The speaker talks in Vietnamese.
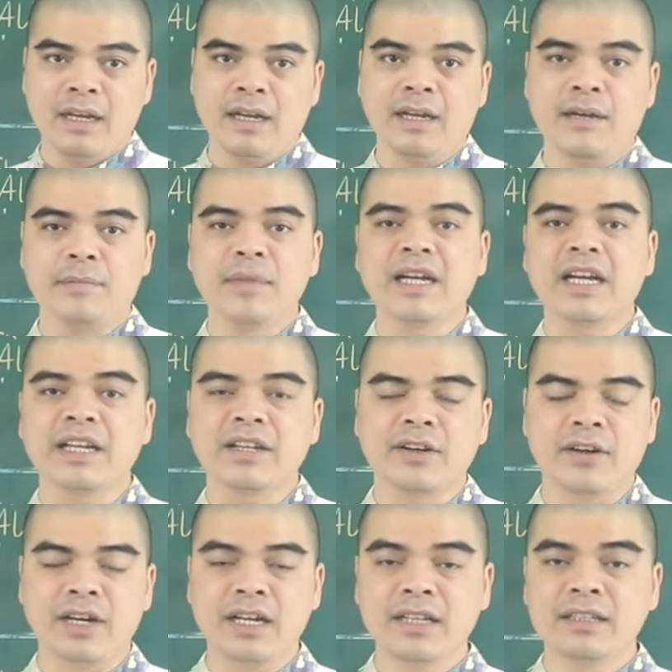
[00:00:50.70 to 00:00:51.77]
À, bên cạnh
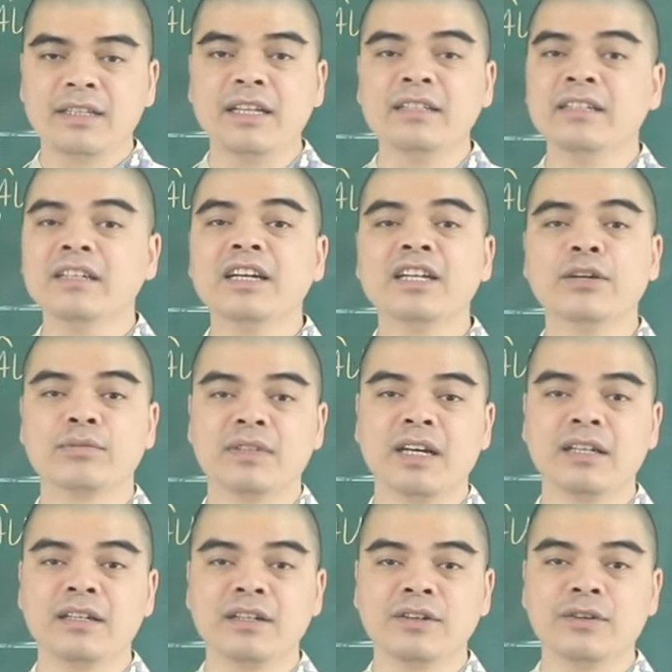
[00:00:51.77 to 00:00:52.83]
đó thì những người độc
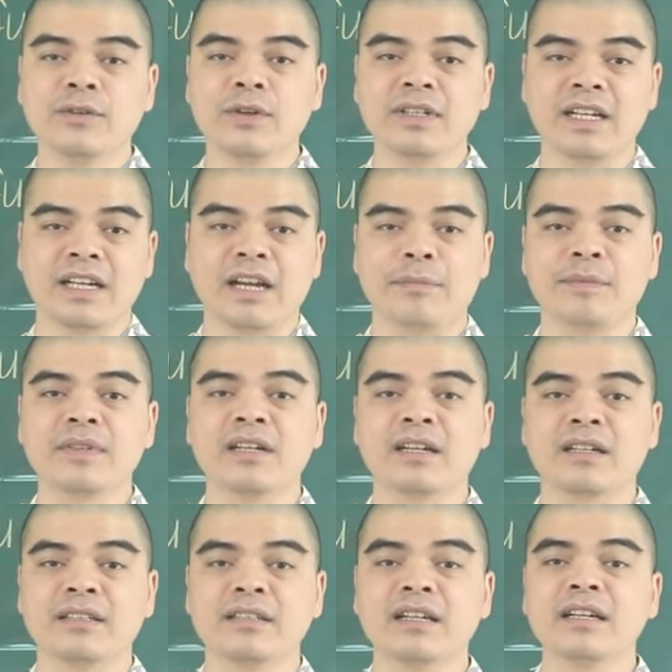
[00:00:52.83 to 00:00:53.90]
thân cũng có thể gặp được
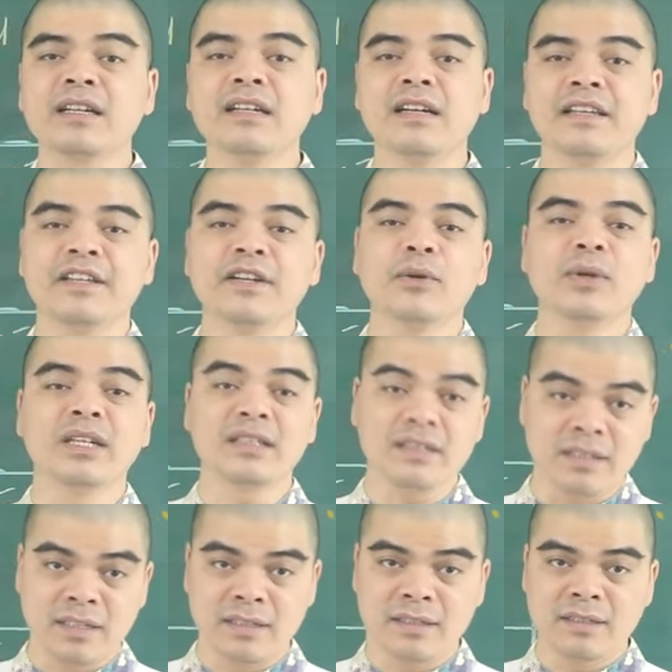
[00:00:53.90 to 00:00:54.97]
những cái người yêu lý
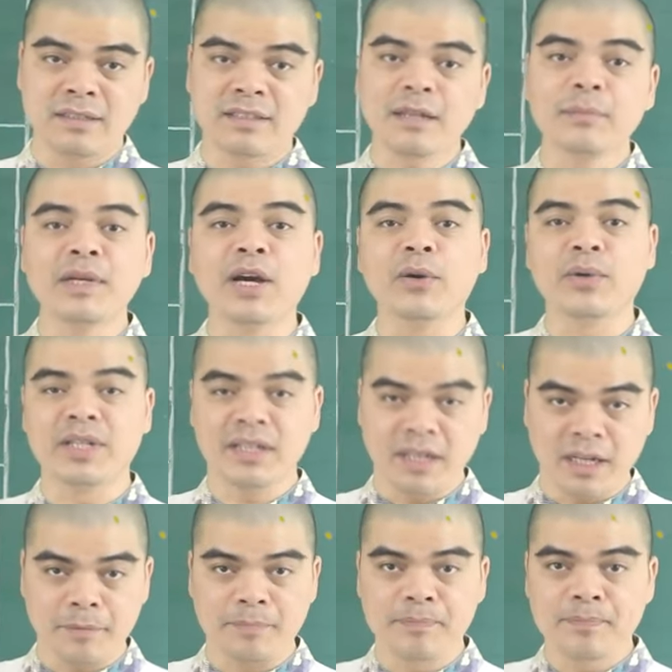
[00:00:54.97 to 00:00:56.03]
tưởng, tâm đầu ý
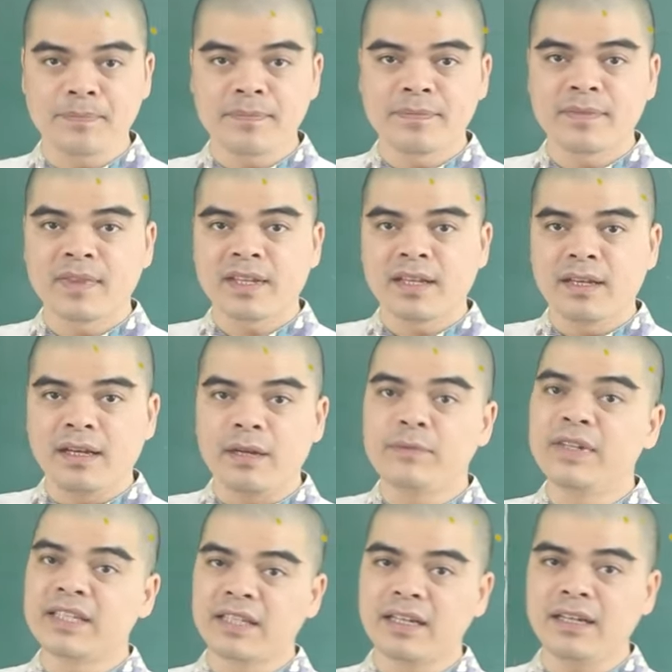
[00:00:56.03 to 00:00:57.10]
hợp. À,
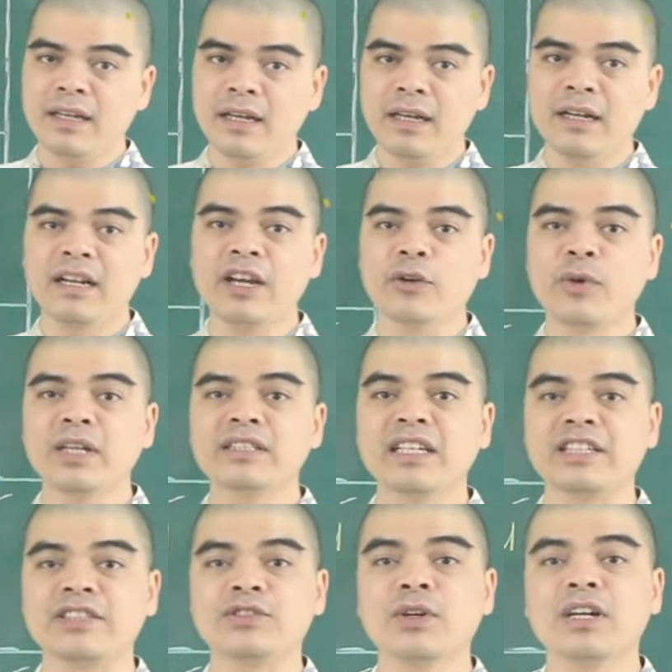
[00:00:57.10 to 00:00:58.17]
vì thế, lời khuyên
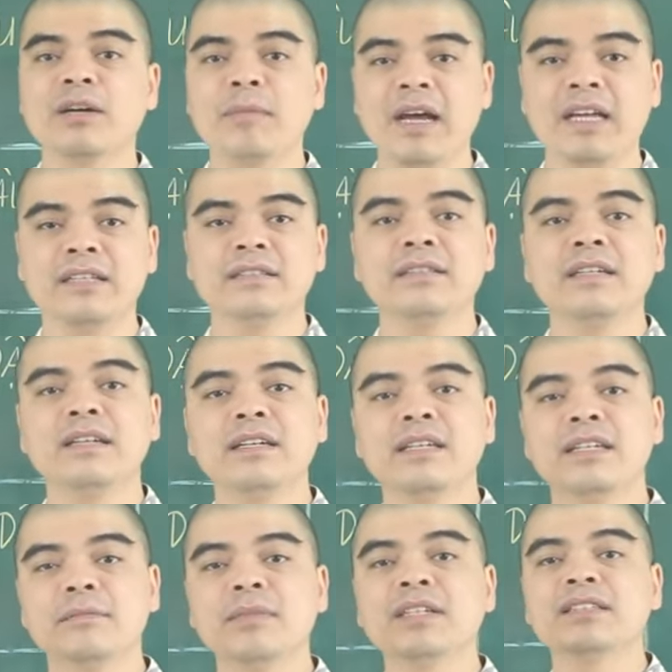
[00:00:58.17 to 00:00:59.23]
dành cho các bạn trước
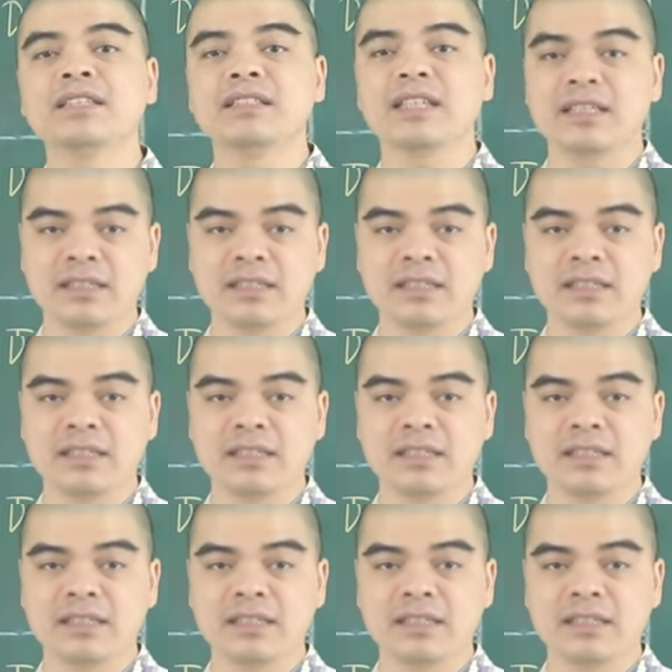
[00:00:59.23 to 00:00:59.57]
khi bước chân ra